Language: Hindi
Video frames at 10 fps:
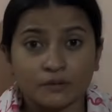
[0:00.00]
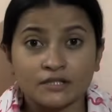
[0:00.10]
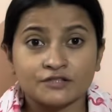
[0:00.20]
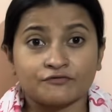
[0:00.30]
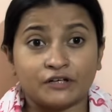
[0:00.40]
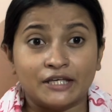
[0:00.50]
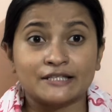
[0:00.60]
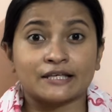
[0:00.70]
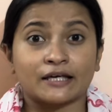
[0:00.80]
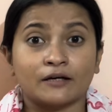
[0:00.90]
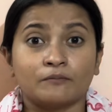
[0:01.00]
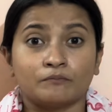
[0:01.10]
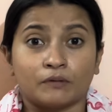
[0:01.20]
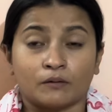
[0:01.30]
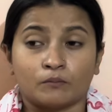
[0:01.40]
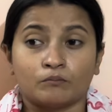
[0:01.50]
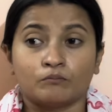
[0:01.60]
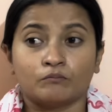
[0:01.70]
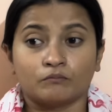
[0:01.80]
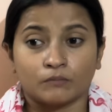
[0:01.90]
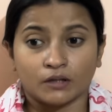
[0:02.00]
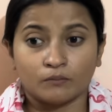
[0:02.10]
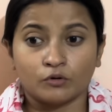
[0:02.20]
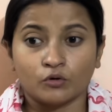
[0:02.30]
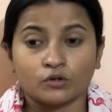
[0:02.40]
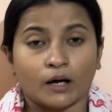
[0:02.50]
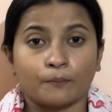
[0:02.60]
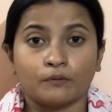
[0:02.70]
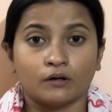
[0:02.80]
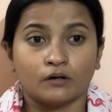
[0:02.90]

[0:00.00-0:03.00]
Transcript: मीन्स फ्रीज है मतलब बोलो तो आप